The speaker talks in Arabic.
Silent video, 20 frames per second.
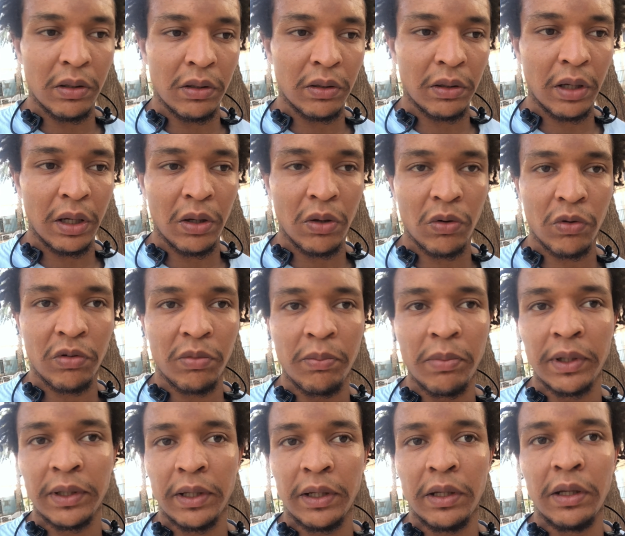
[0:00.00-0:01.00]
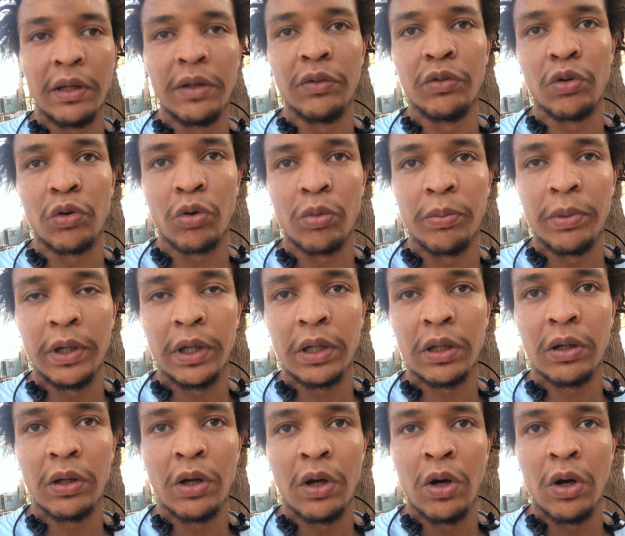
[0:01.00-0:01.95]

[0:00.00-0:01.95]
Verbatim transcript: نخيرو آه، صباط عيان نجرو به